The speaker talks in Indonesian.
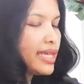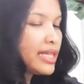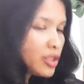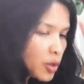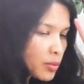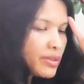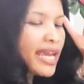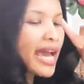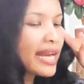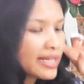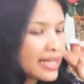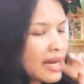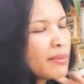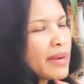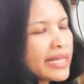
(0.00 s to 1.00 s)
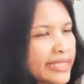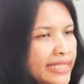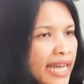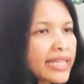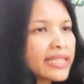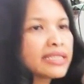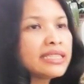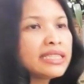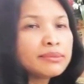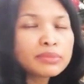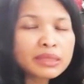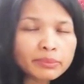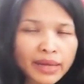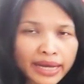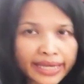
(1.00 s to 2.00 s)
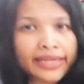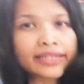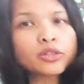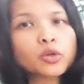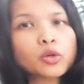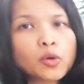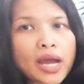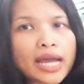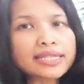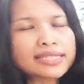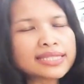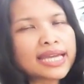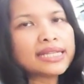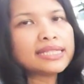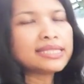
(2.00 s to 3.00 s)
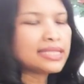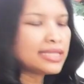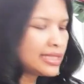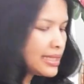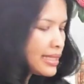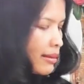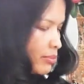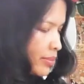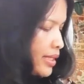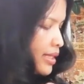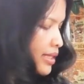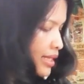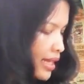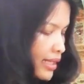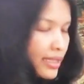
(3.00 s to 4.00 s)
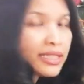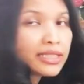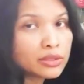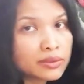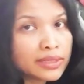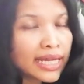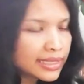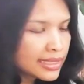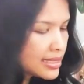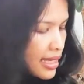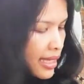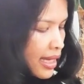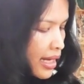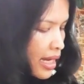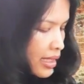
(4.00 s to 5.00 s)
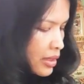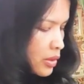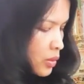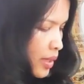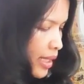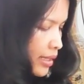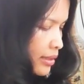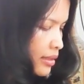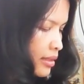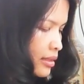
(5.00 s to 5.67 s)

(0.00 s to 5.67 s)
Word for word: Indomie ada banyak di berbagai toko Asia di sini, tapi ya itu tadi saya nggak keluar.